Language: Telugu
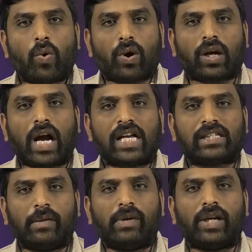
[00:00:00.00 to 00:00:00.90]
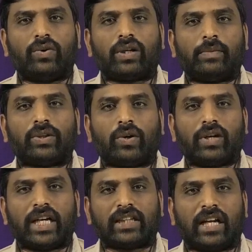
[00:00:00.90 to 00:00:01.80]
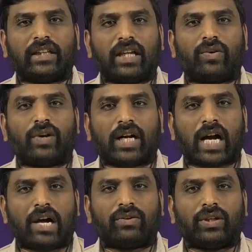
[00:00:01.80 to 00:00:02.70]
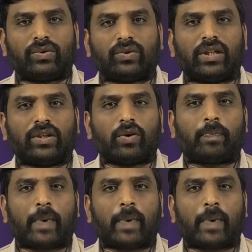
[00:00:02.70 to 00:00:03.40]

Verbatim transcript: ఒక్క అసెంబ్లీ ఓటమితో నేతలంతా కూడా కారు దిగుతుండటంతో